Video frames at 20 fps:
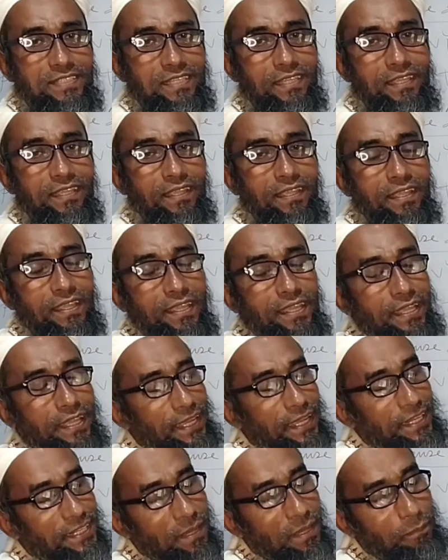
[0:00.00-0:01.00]
টেন্সে
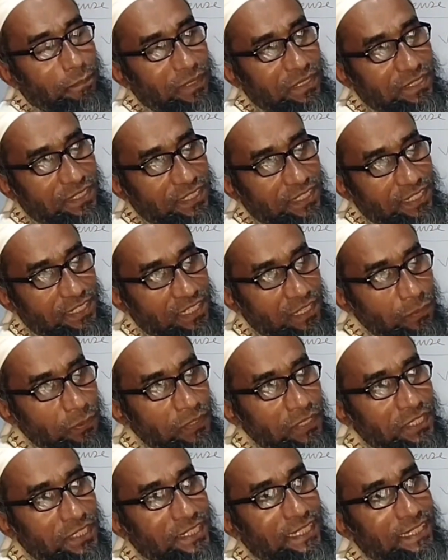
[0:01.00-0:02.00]
এটা প্রেজেন্ট
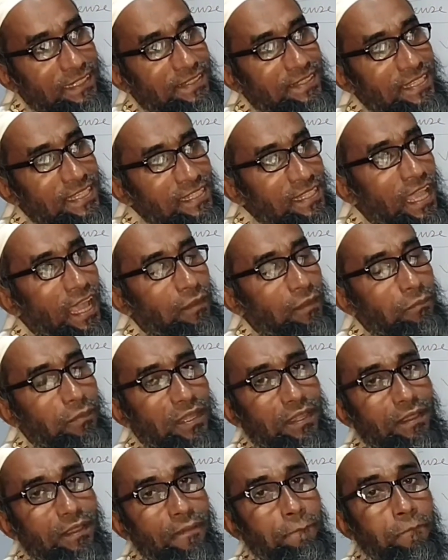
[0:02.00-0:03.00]
ইন্ডিফিনিট টেন্সেই
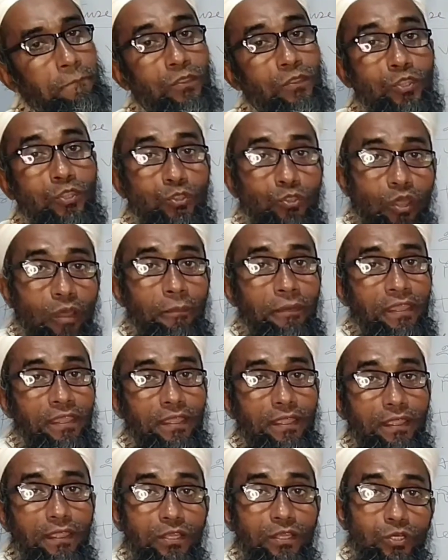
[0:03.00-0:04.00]
থাকবে
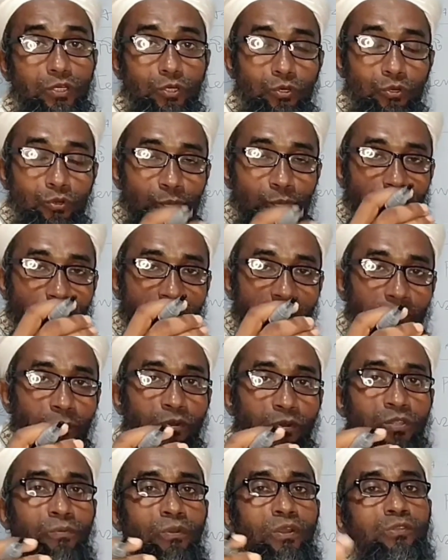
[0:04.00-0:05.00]
তবে রূপের
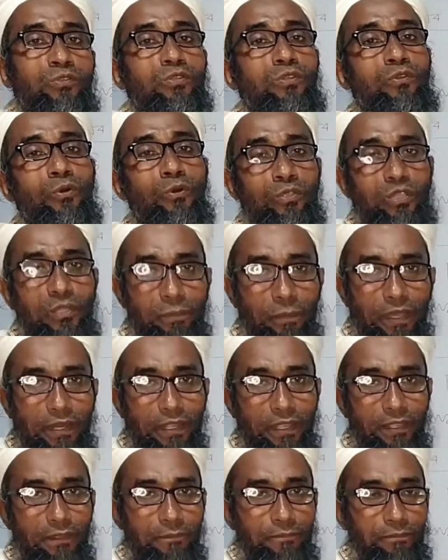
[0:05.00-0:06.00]
পরিবর্তন হতে
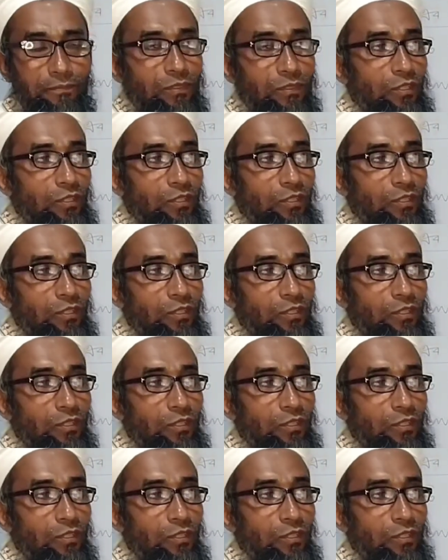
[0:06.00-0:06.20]
পারে